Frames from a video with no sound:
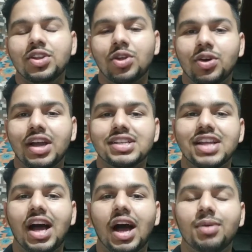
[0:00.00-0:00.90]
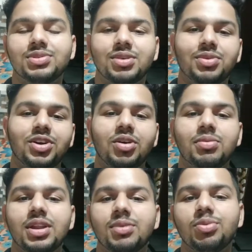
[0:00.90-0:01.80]
तो गाइस आप सभी को
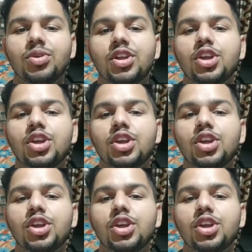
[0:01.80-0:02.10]
मेरी पूरी